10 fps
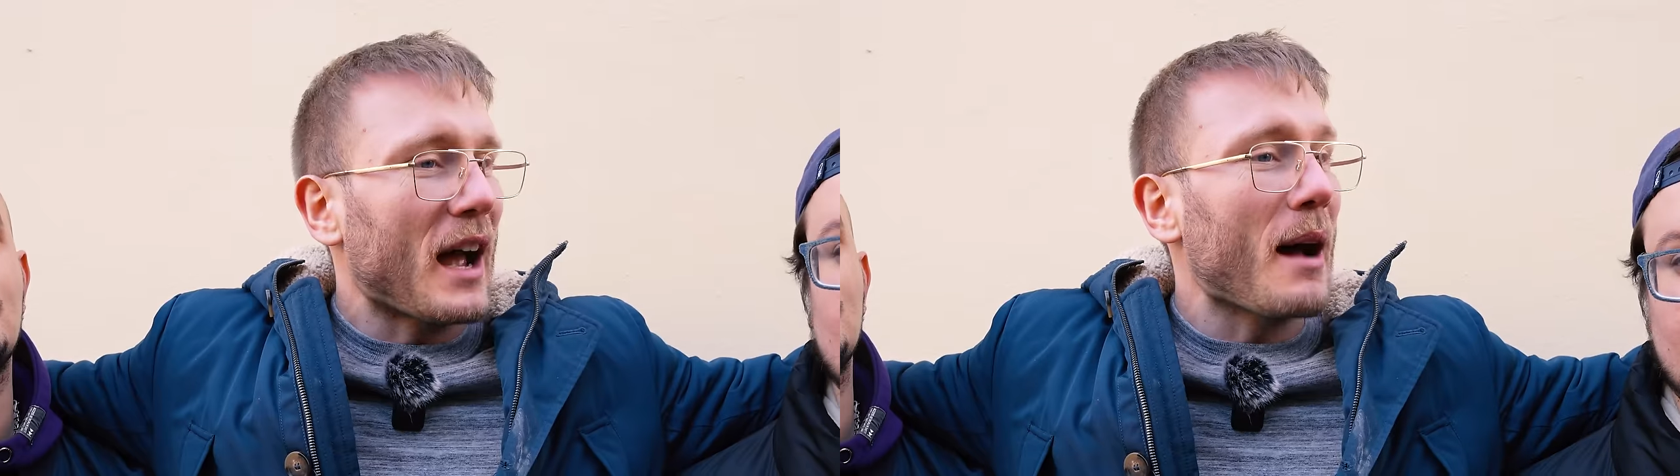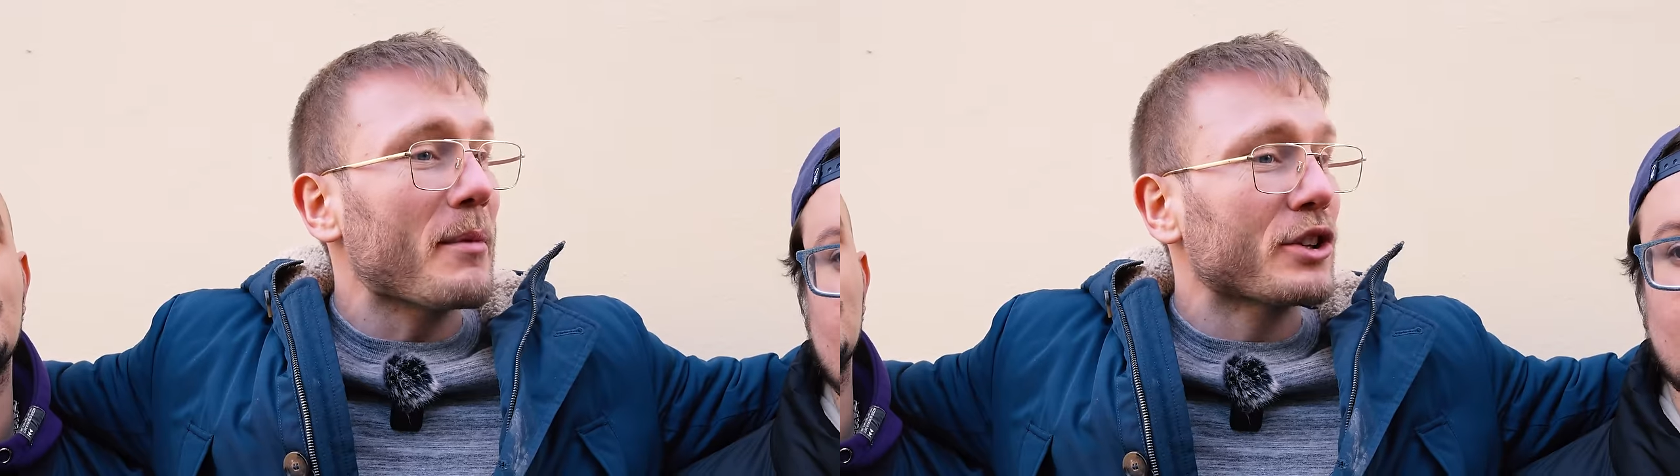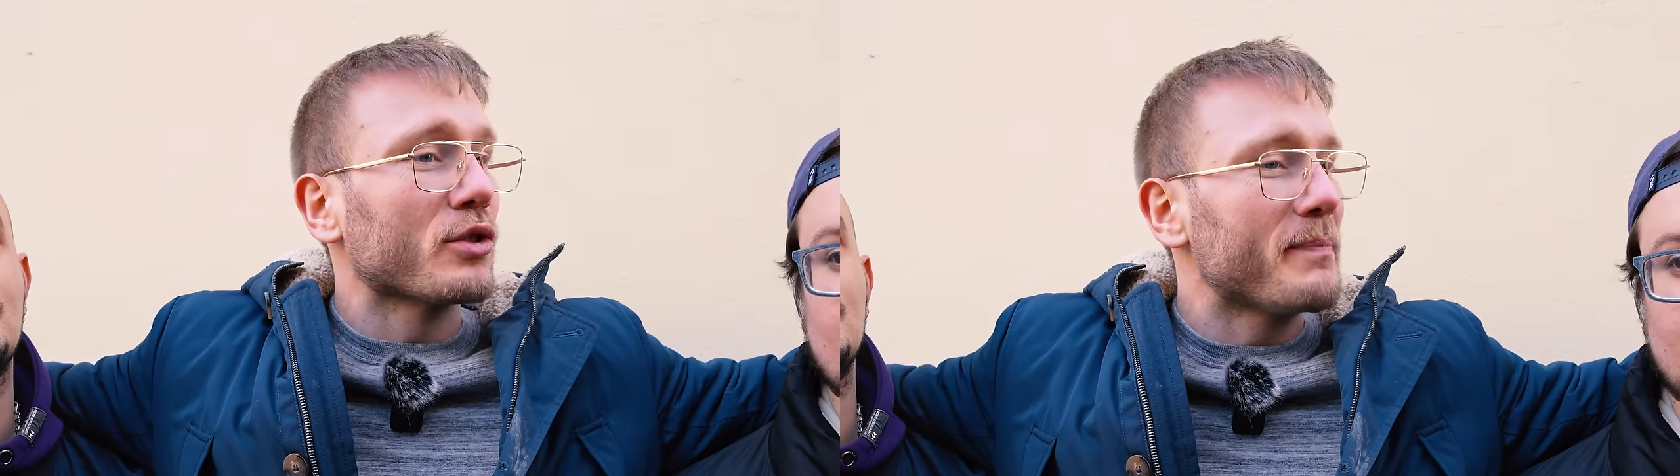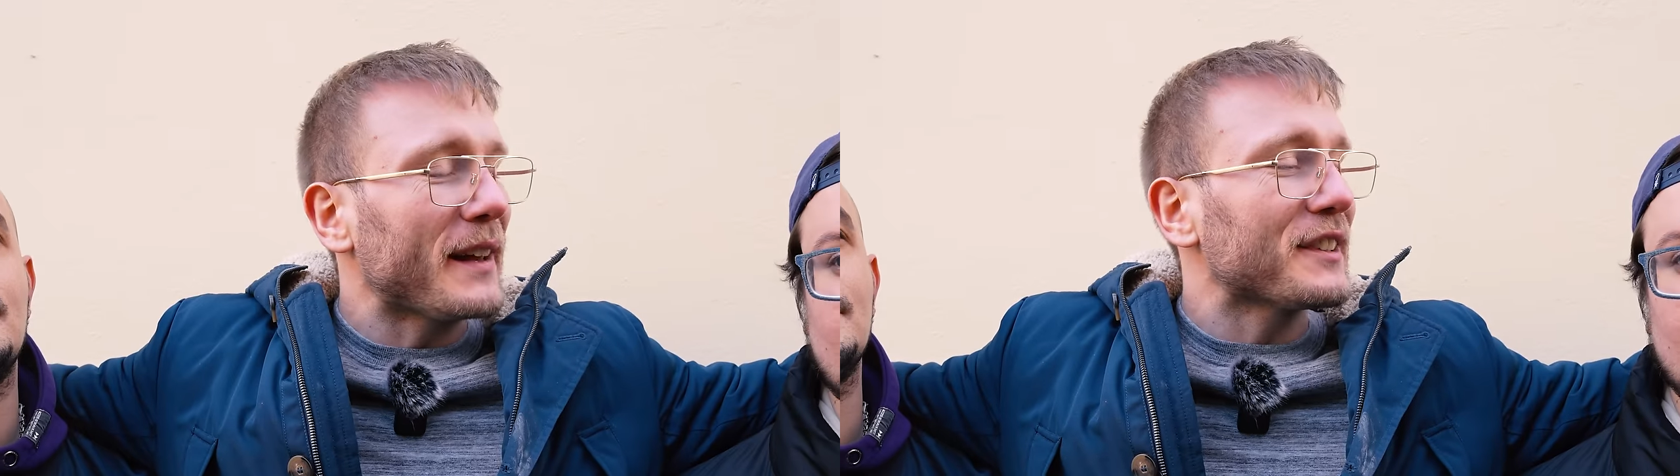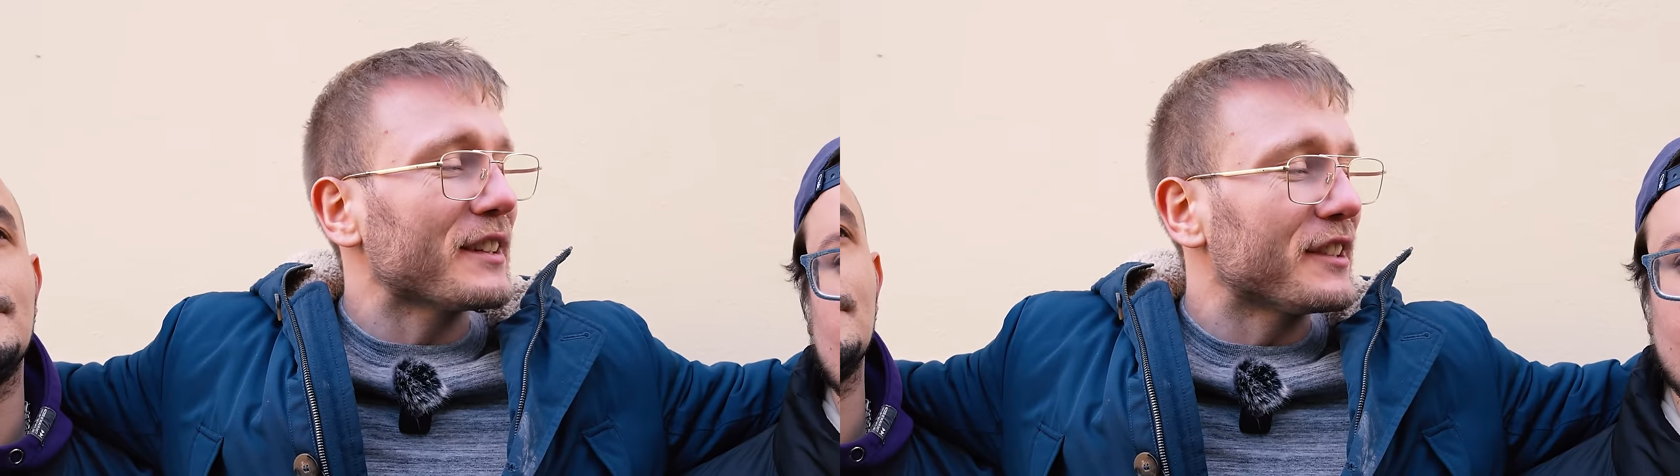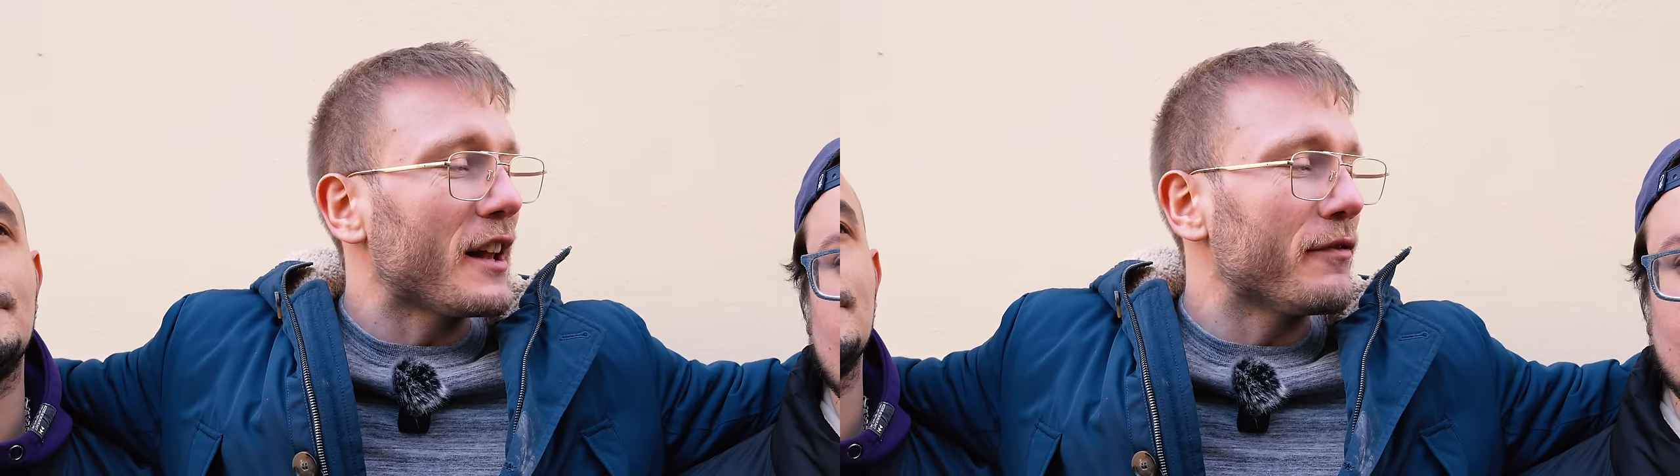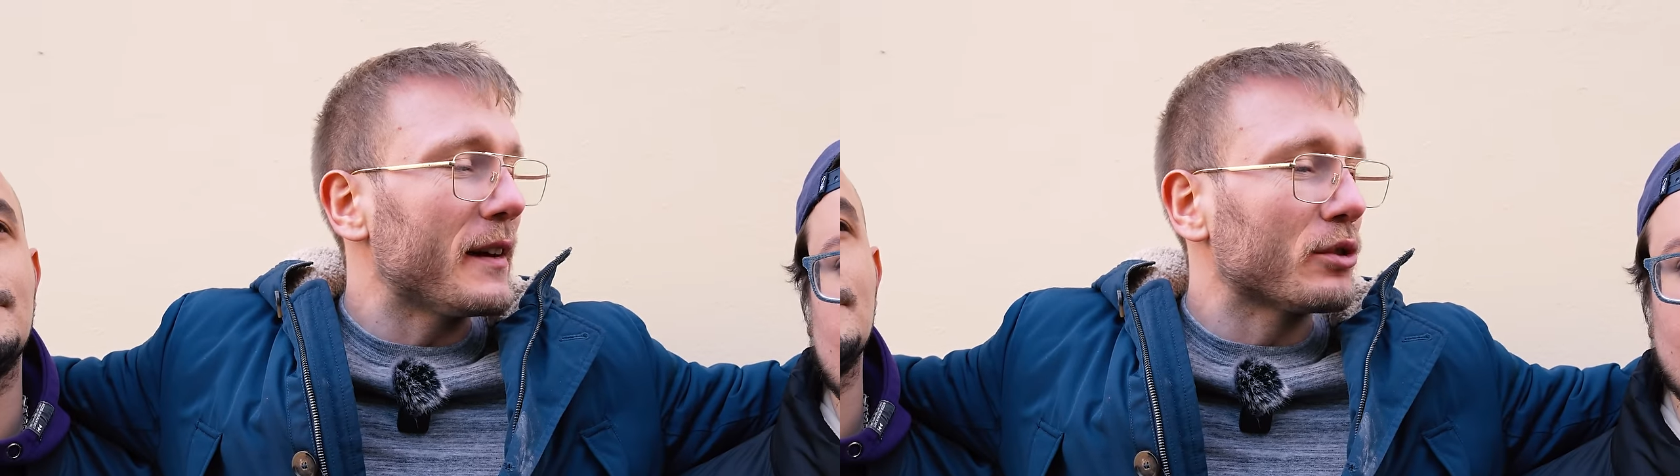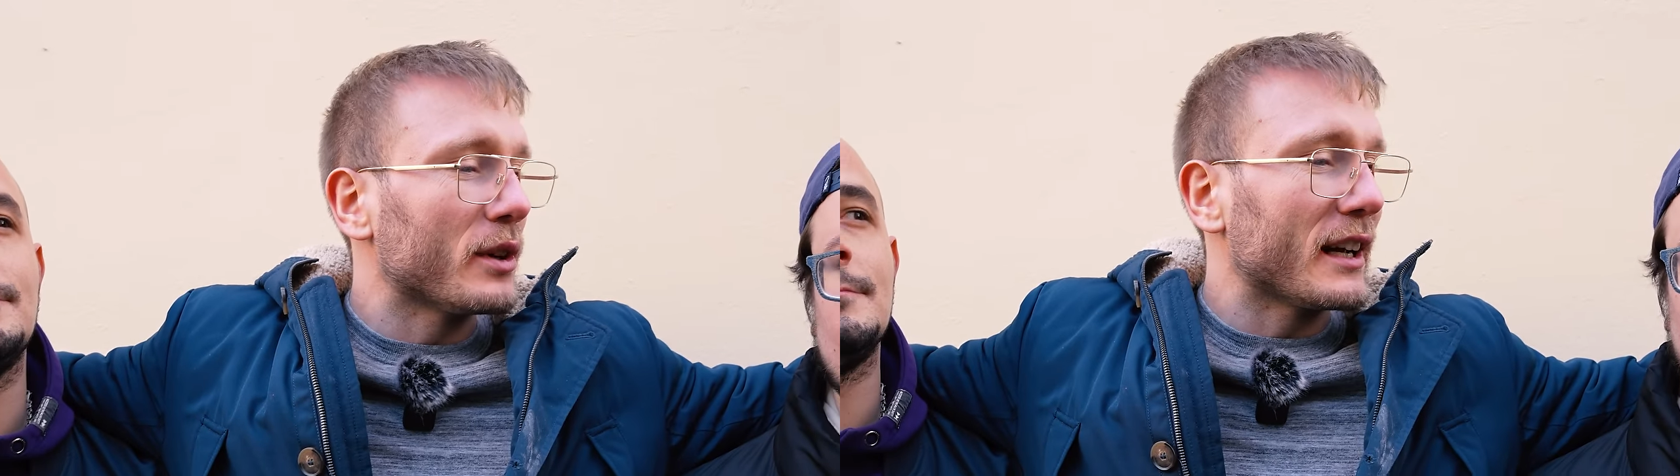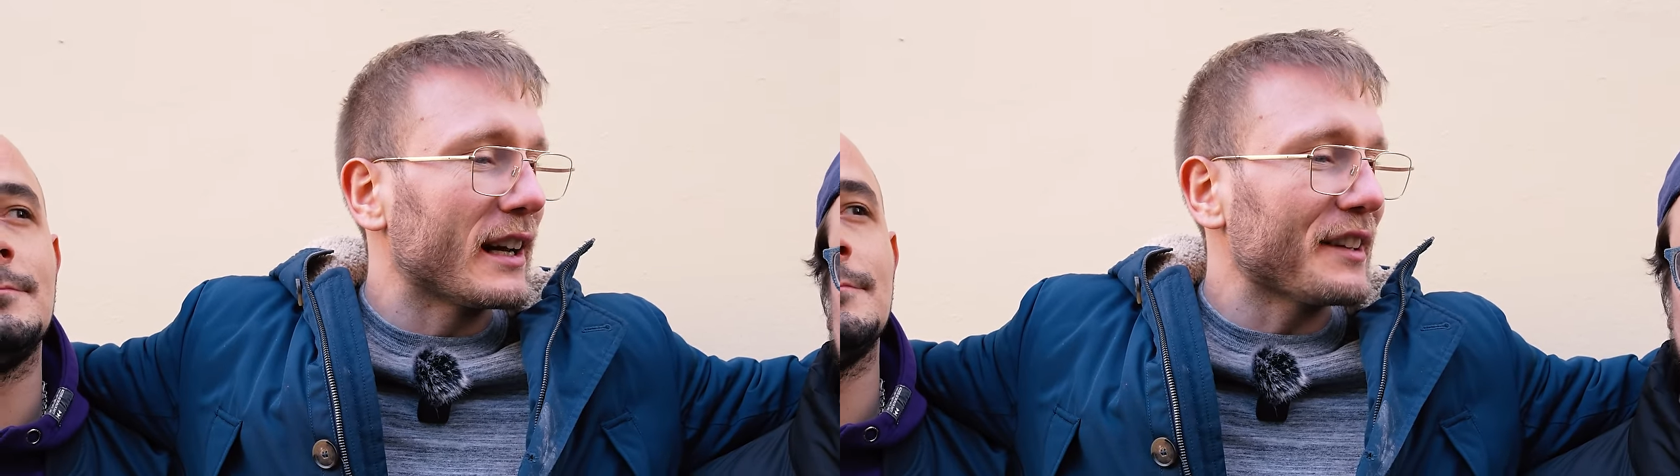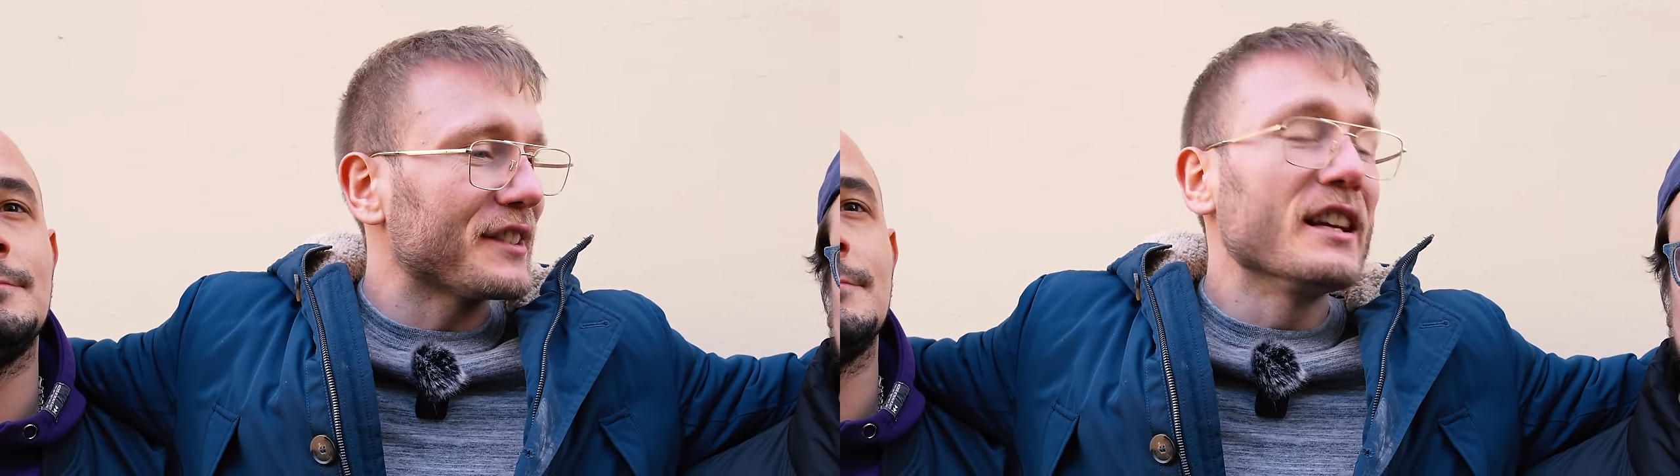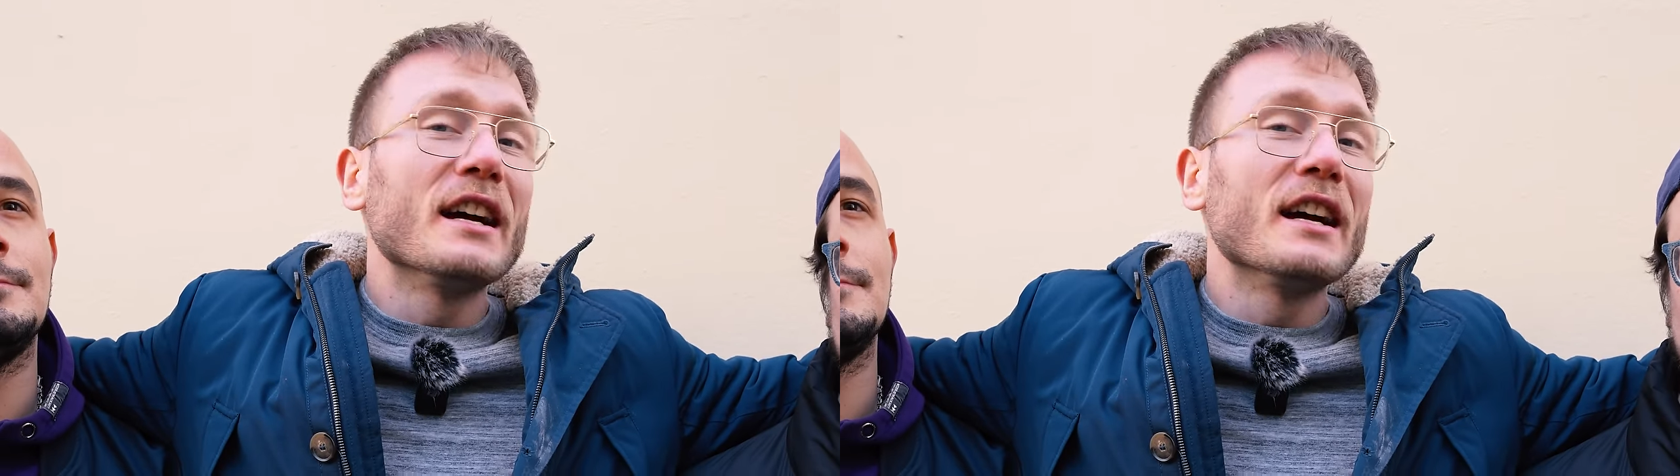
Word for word: Da habe ich schon bessere Selfmade-Döner gegessen.